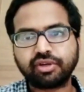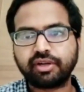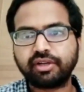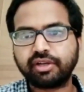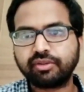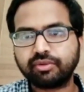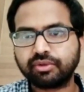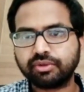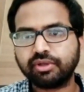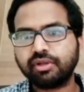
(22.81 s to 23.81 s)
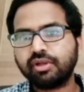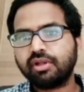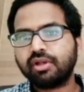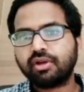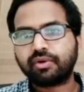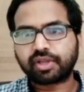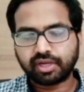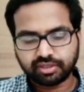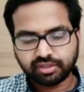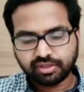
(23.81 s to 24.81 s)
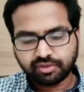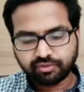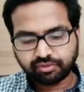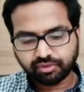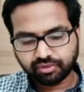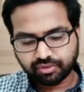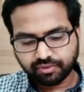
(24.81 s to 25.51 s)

జాయింట్ అనేది ఉంటుంది ఓకేనా సో